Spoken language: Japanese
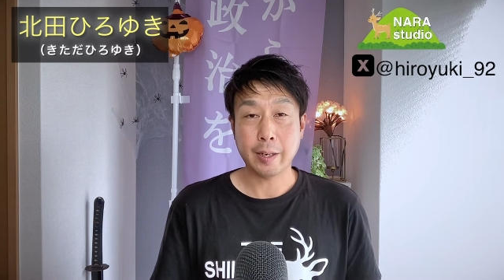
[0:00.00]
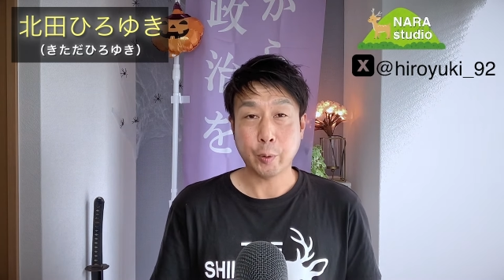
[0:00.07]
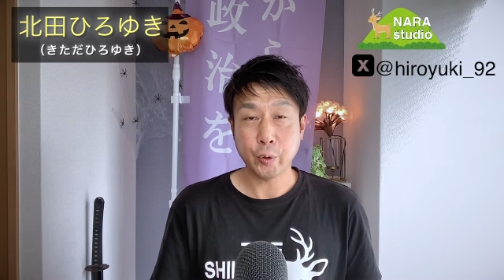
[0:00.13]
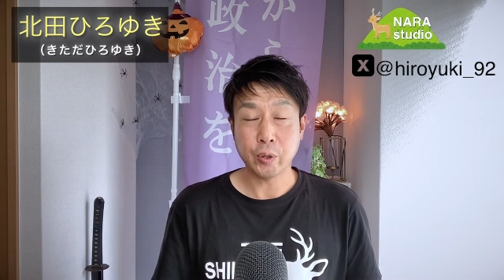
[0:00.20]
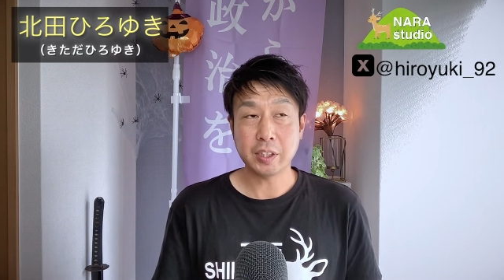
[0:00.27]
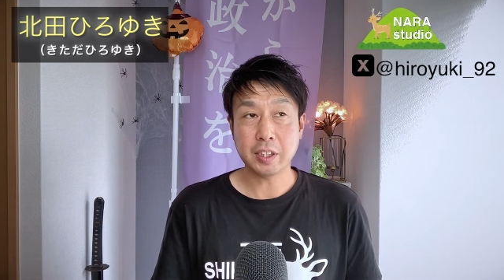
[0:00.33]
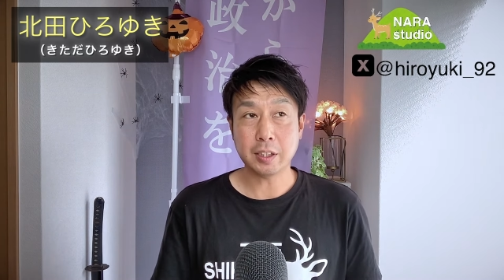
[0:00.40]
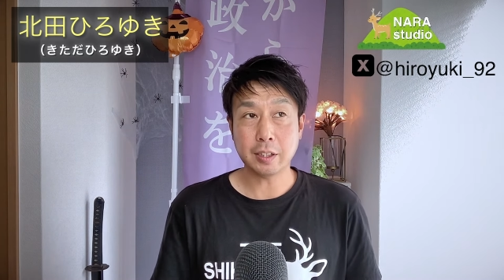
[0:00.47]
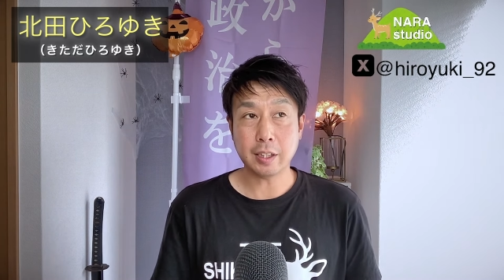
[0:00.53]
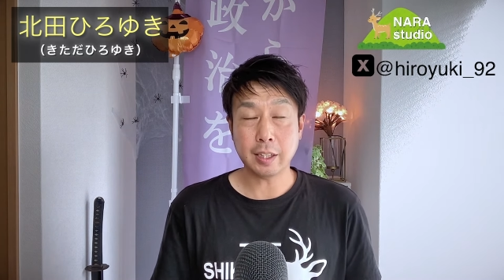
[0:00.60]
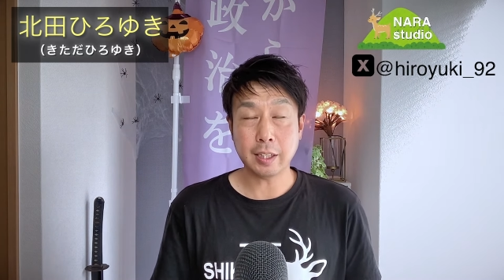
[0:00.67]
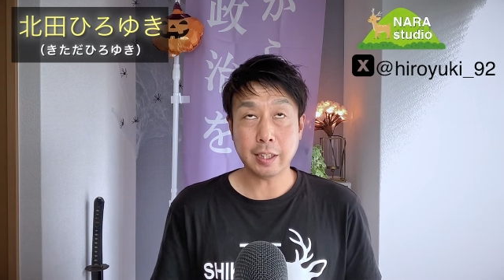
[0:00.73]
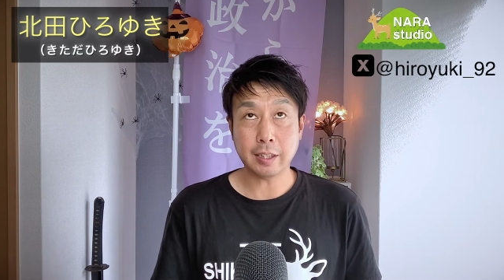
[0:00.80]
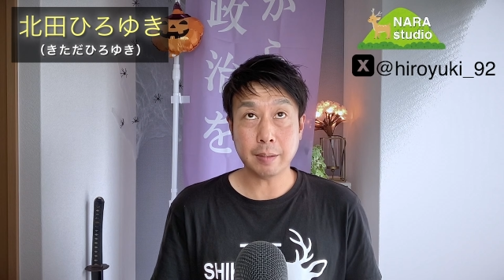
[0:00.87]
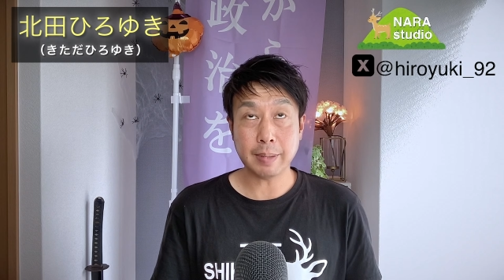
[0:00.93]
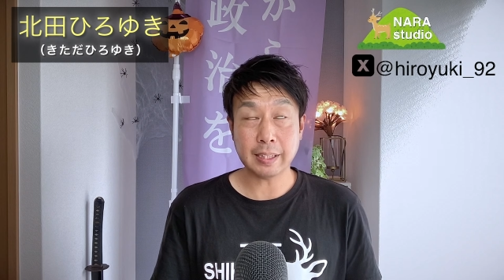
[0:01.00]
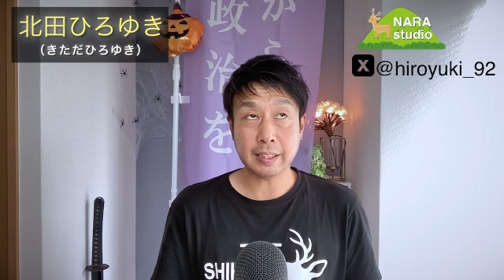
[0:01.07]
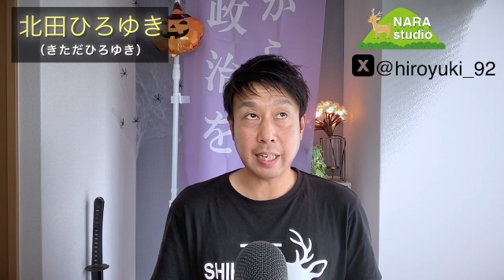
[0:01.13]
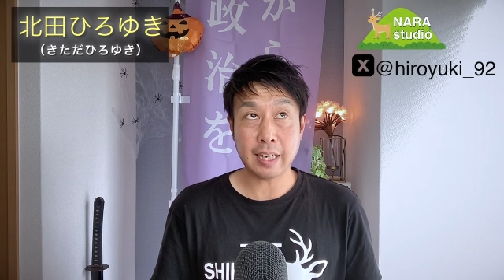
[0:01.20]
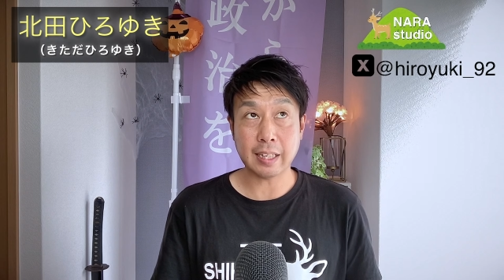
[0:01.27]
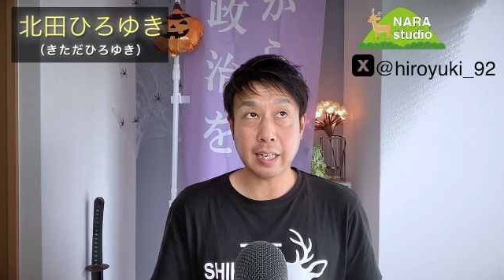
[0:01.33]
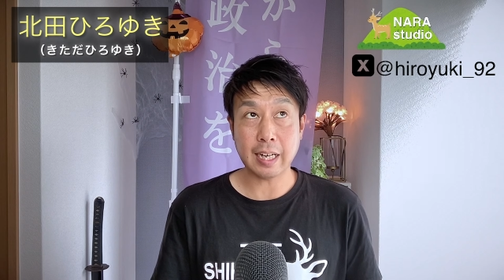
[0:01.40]
この石破
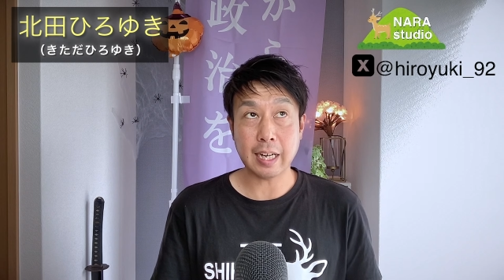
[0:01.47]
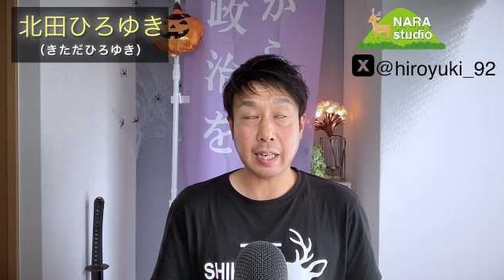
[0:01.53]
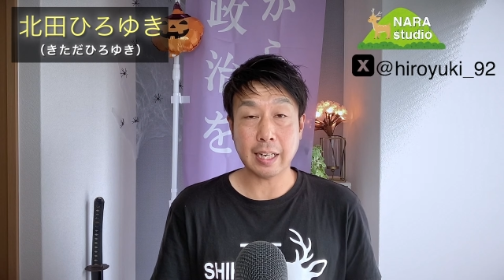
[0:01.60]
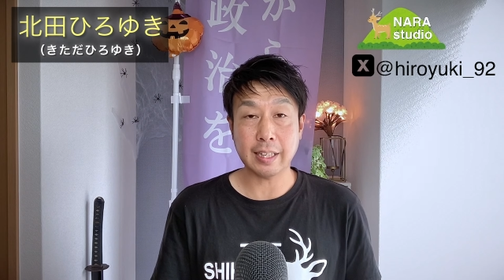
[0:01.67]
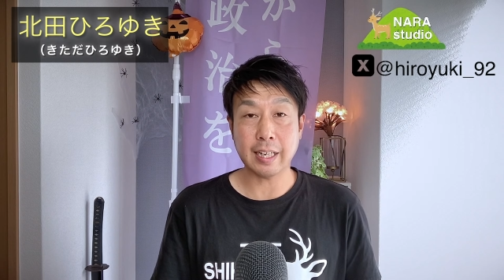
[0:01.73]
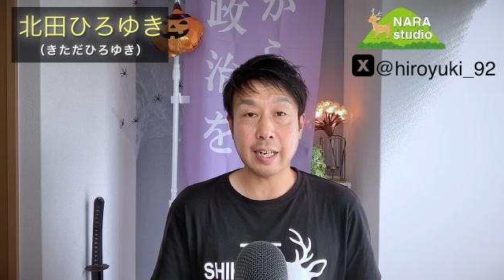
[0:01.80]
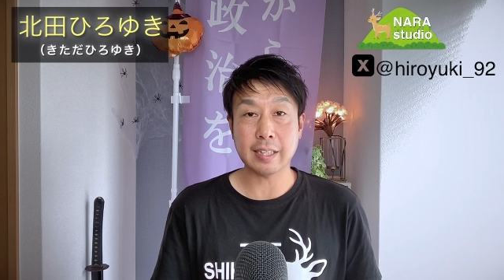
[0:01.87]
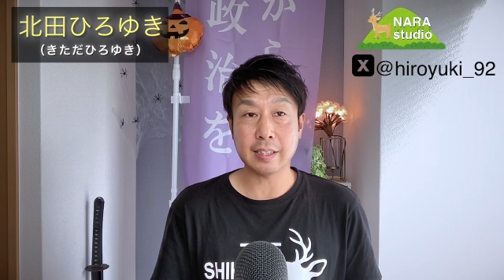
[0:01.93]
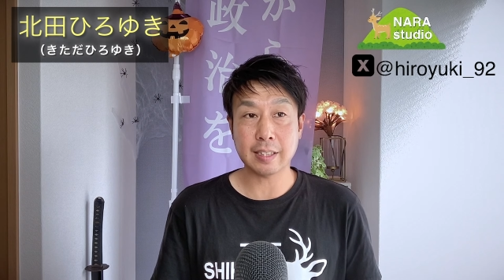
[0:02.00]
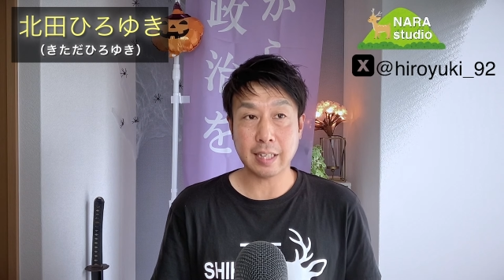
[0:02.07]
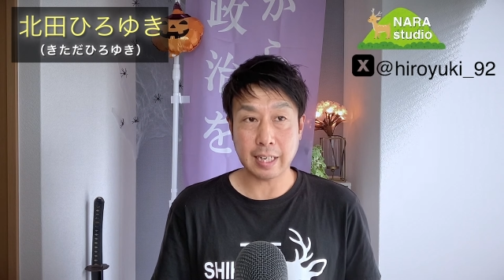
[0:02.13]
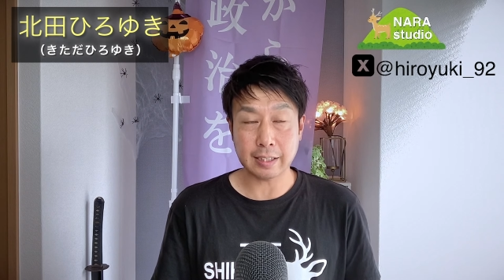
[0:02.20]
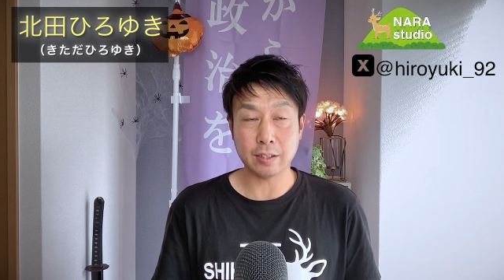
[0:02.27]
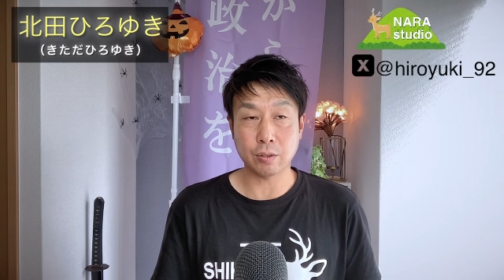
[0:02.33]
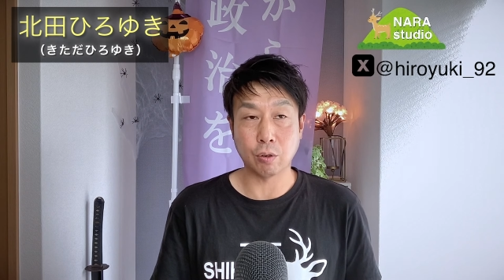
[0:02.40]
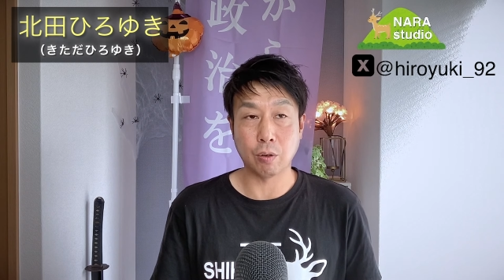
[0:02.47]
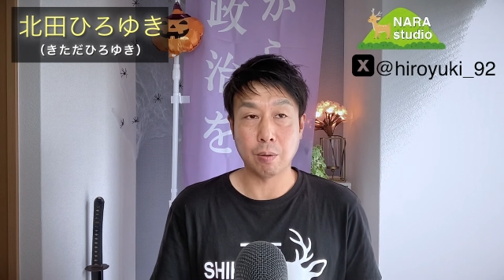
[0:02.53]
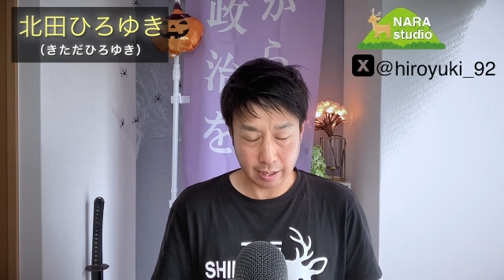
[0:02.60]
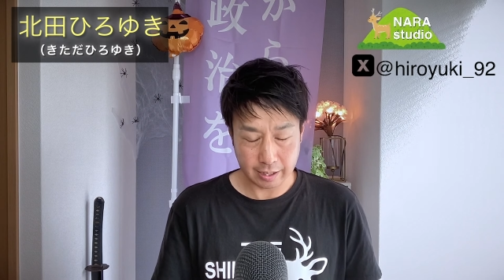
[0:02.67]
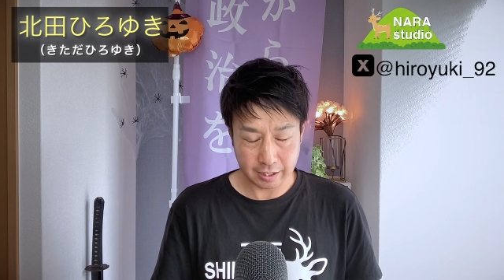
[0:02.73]
さんが必ず勝つと、